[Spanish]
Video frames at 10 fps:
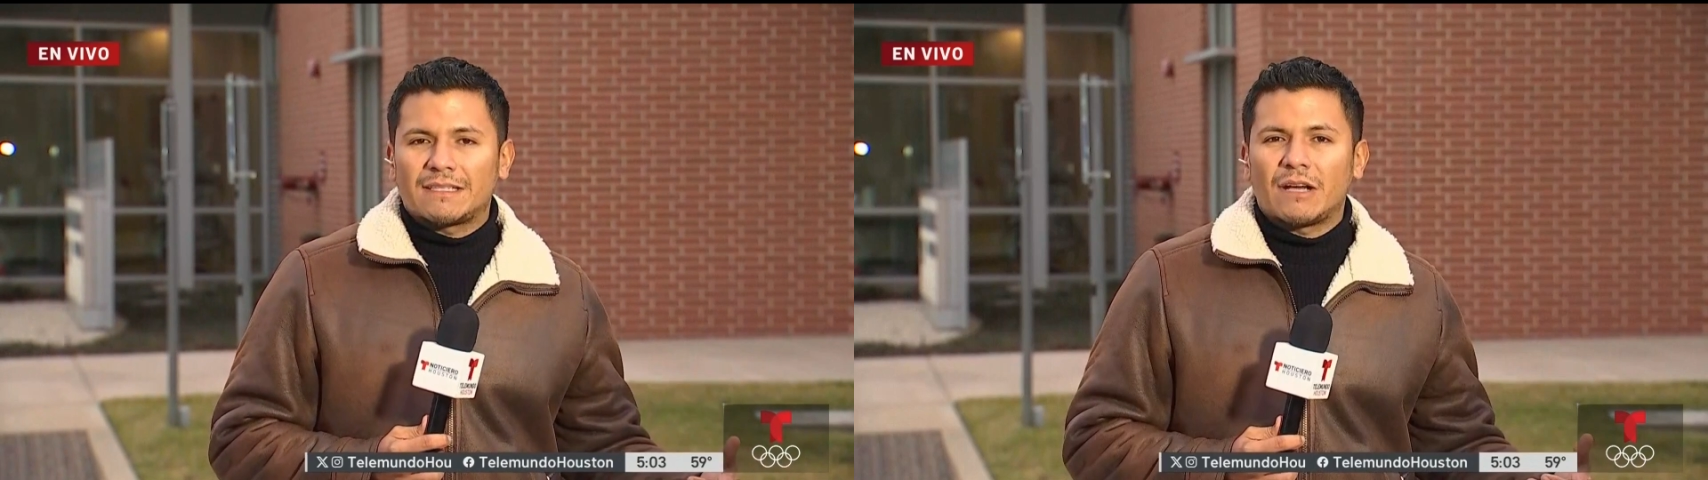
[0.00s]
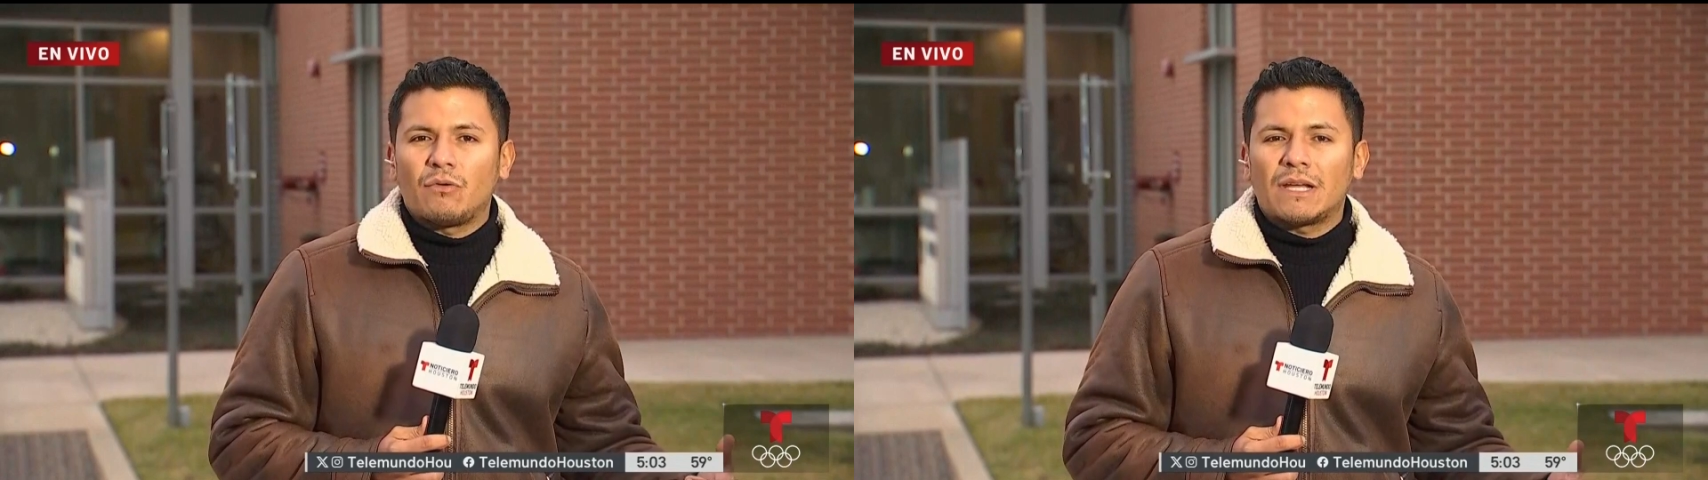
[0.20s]

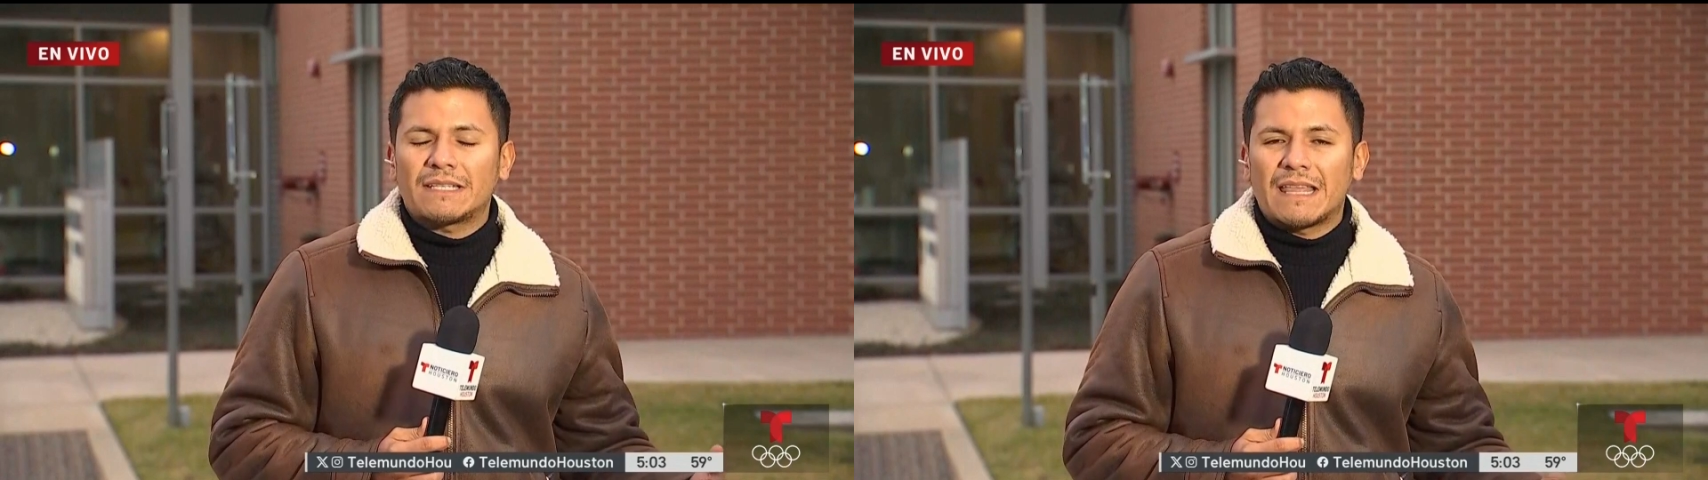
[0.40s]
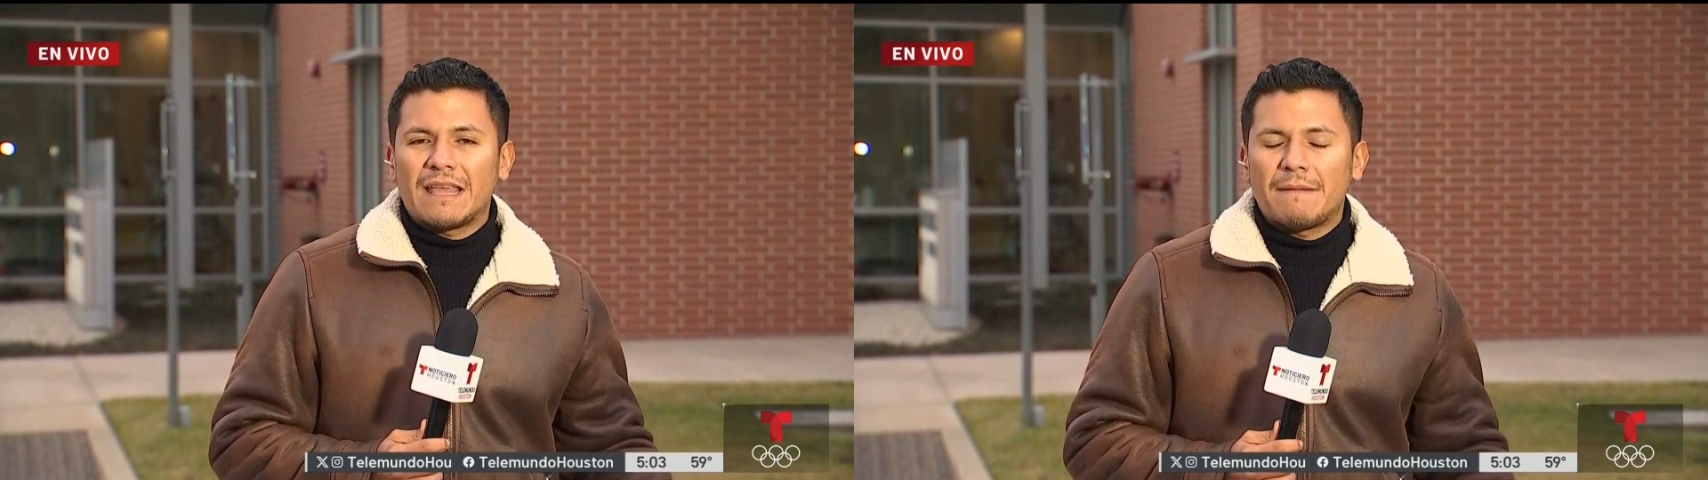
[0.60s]
seguras
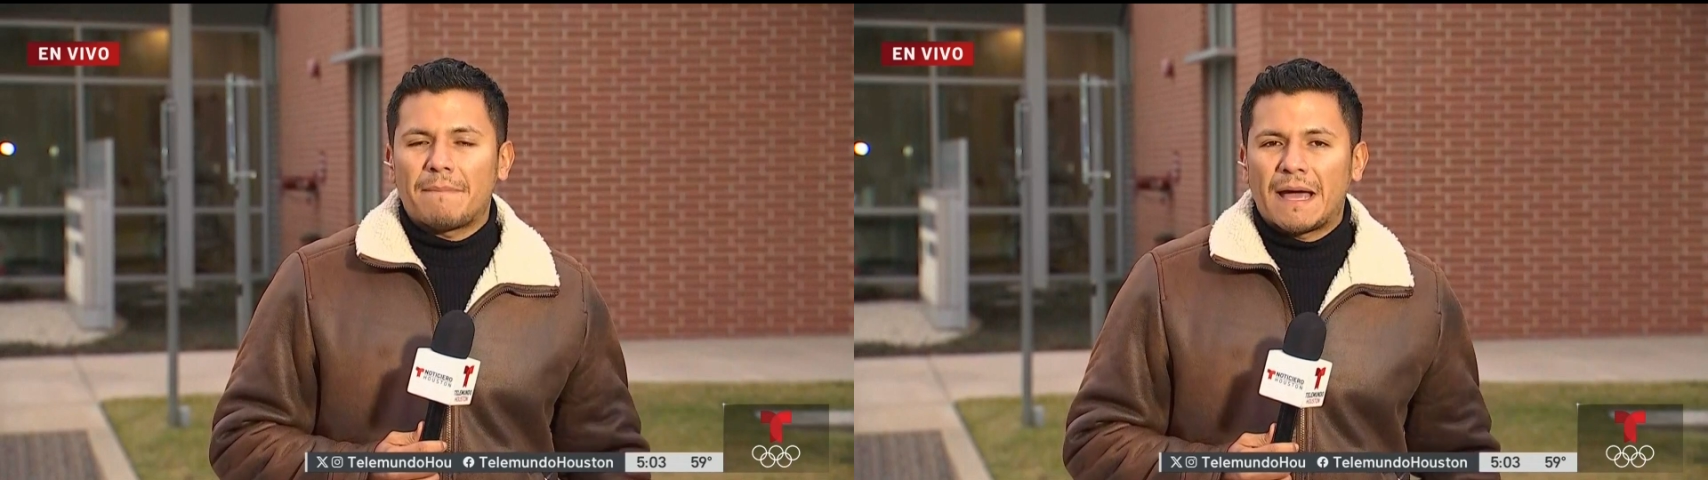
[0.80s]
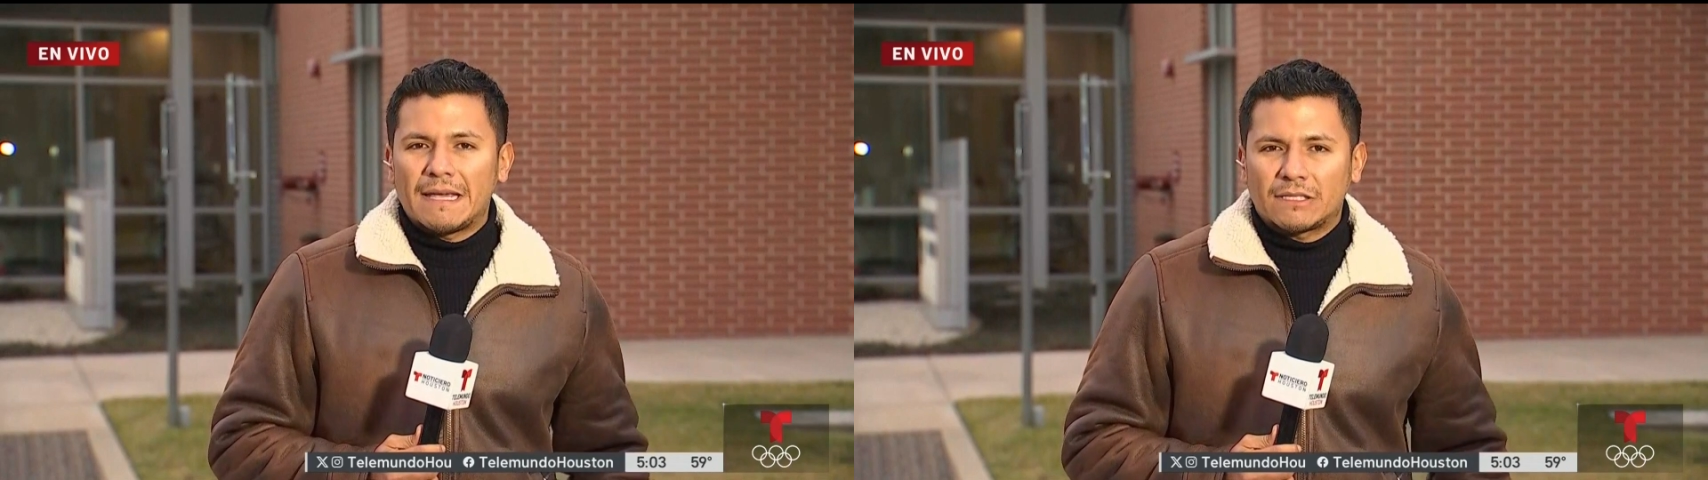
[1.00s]
eh, del
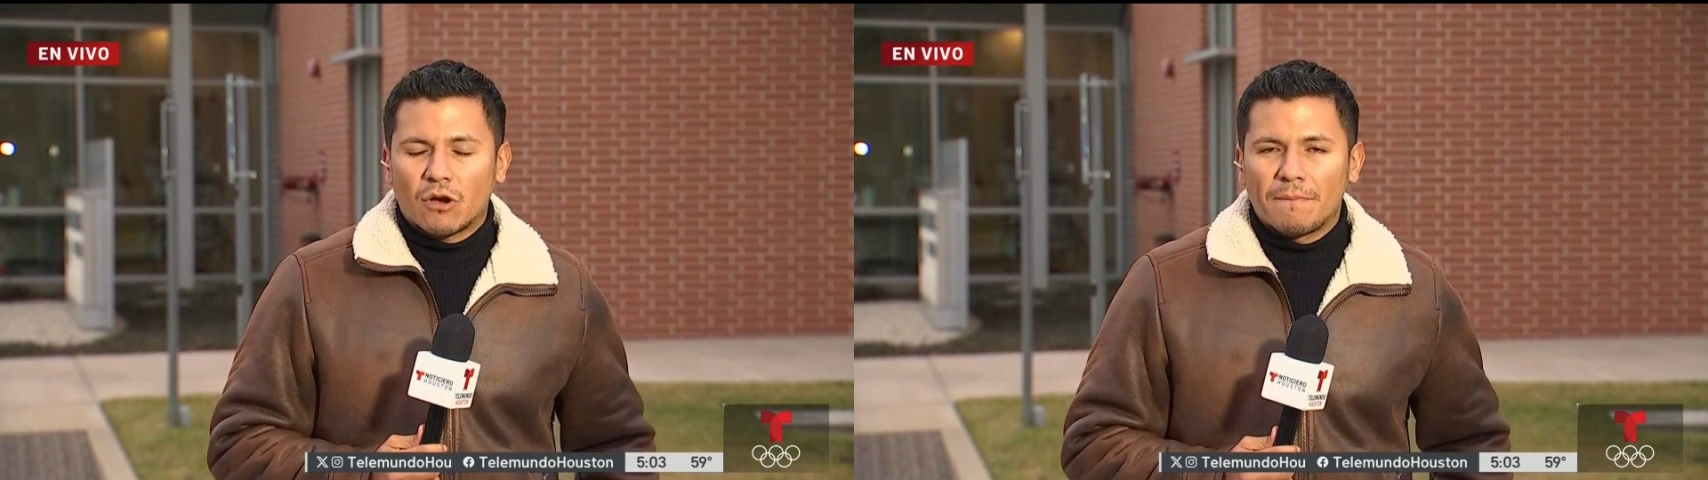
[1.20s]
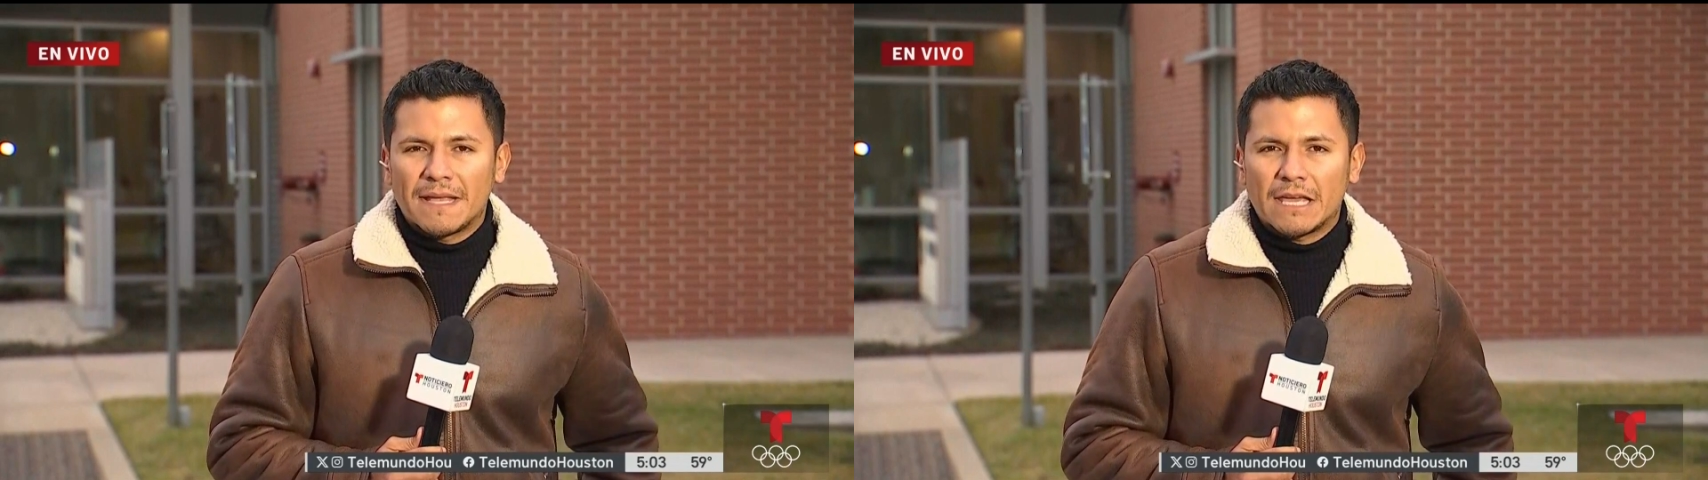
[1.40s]
país.
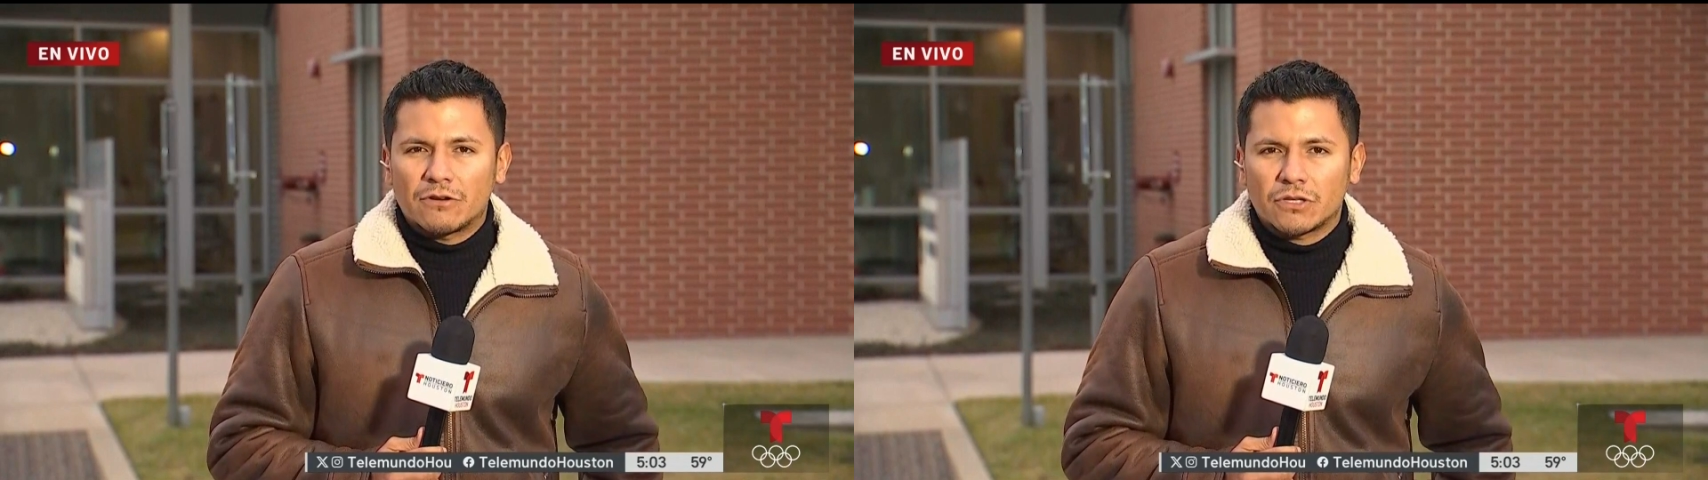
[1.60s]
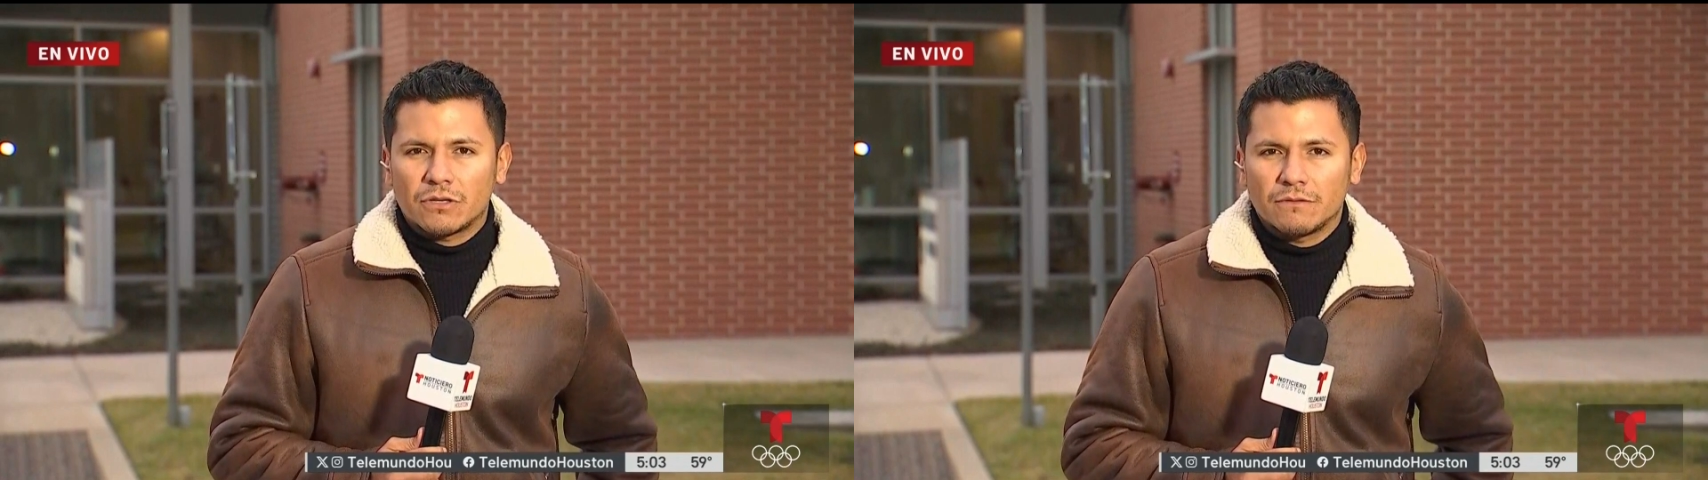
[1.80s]

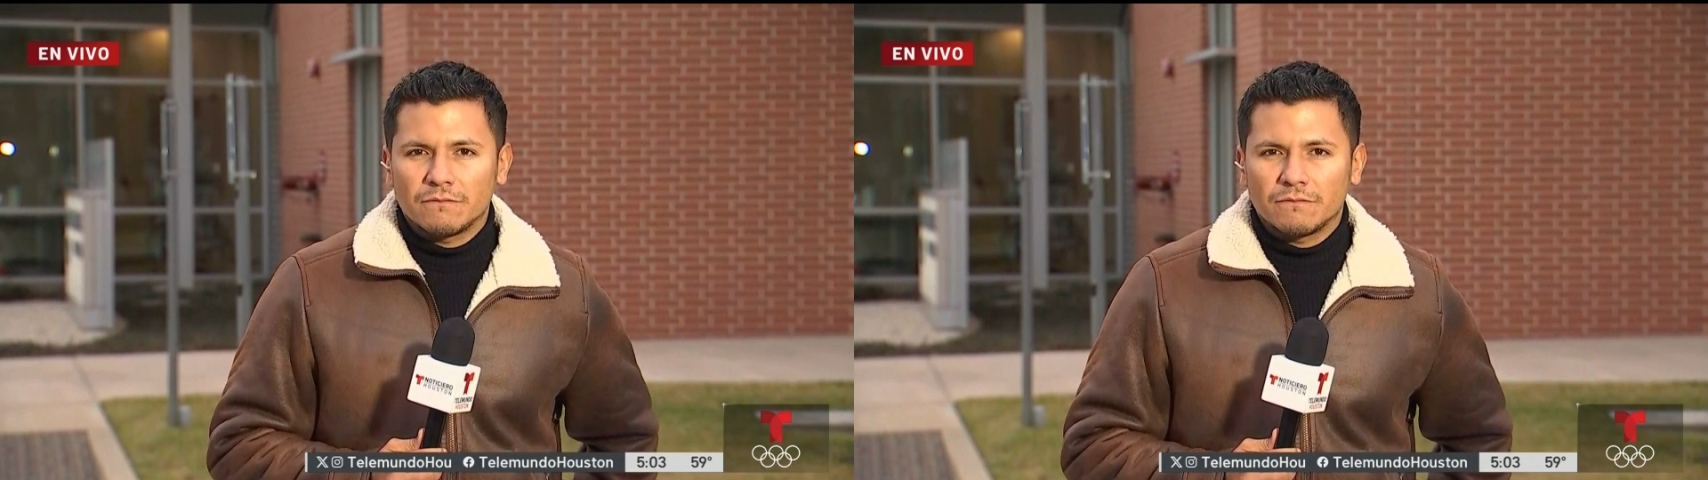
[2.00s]
Compañeros.